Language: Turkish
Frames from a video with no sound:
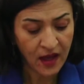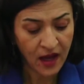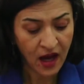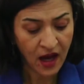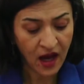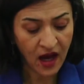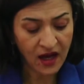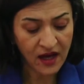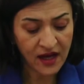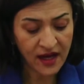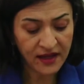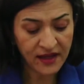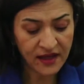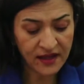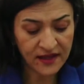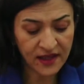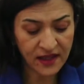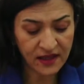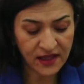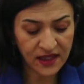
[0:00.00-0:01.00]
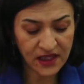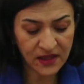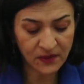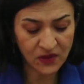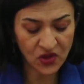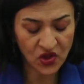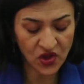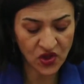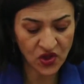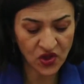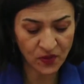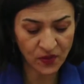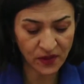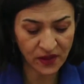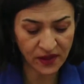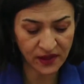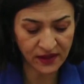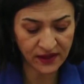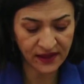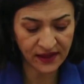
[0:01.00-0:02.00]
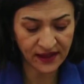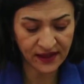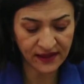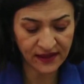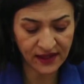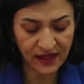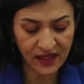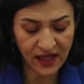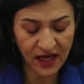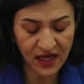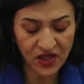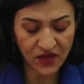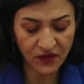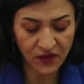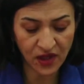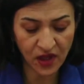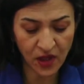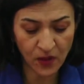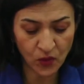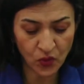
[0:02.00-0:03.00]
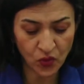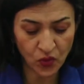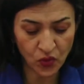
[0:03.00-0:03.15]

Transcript: Halen hasar tespit çalışmalarının yetkililerce ve kamu